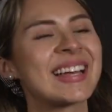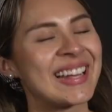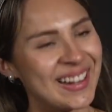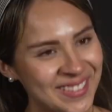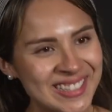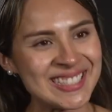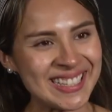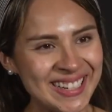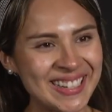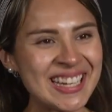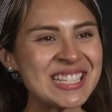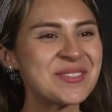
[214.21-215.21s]
Claro que sí,
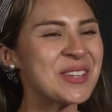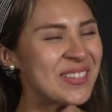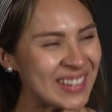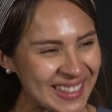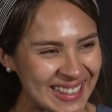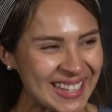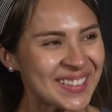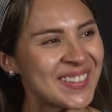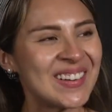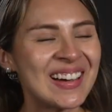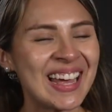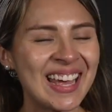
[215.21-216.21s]
es muy
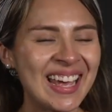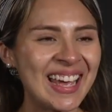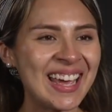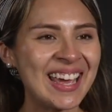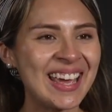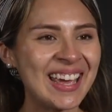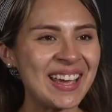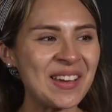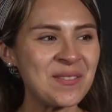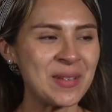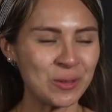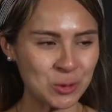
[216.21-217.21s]
divertido,
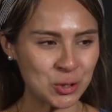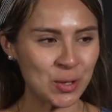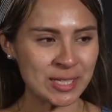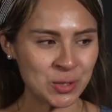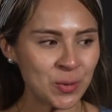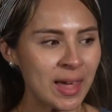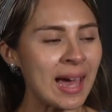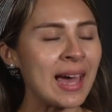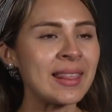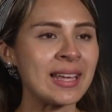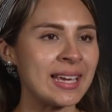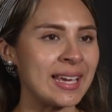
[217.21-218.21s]
eh, me gustó la
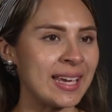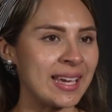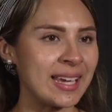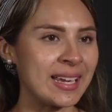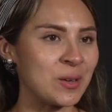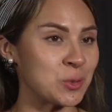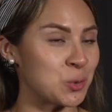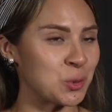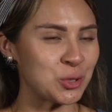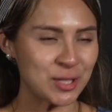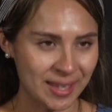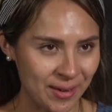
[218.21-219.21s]
ciudad, eh, los
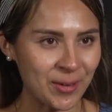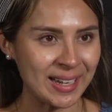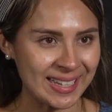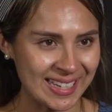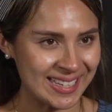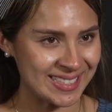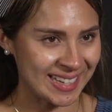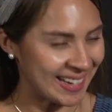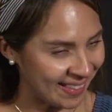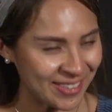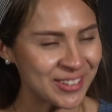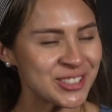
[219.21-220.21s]
cursos que dieron aquí están
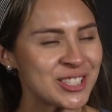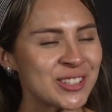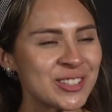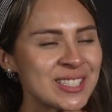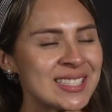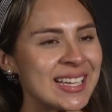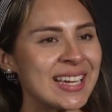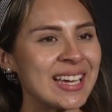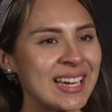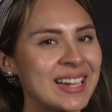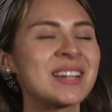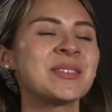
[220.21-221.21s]
grandiosos,
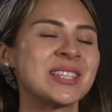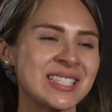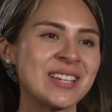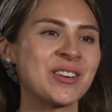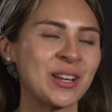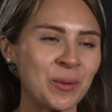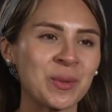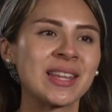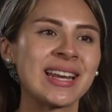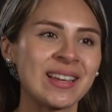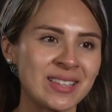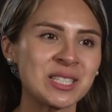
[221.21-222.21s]
realmente sí lo
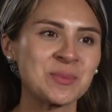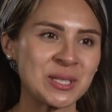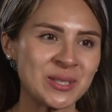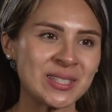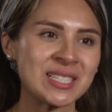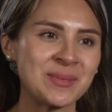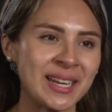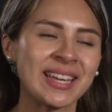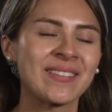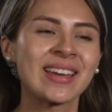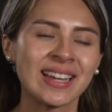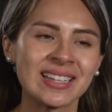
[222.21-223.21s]
recomendaría a otras personas para
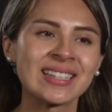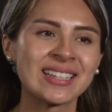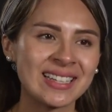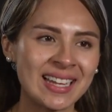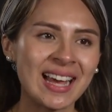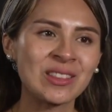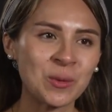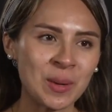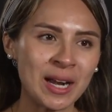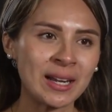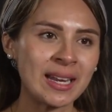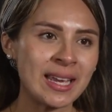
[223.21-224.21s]
que vengan a
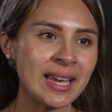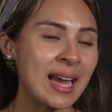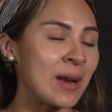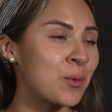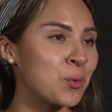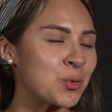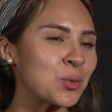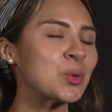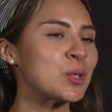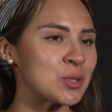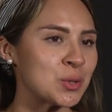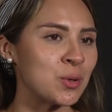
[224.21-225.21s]
tomar algún
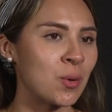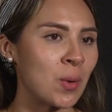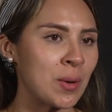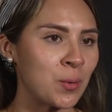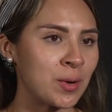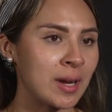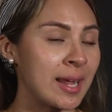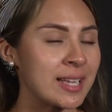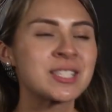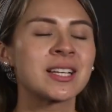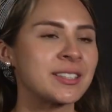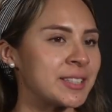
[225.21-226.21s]
curso o algún
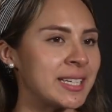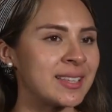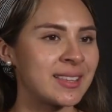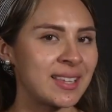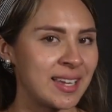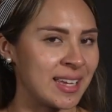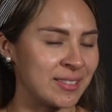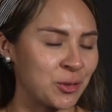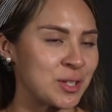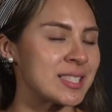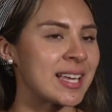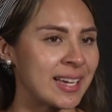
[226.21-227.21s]
Accelerate en
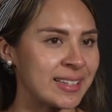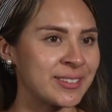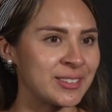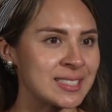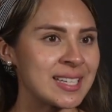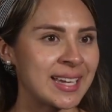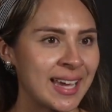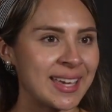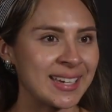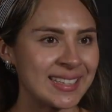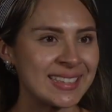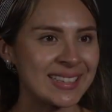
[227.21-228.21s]
donde sea, en donde sea que haya.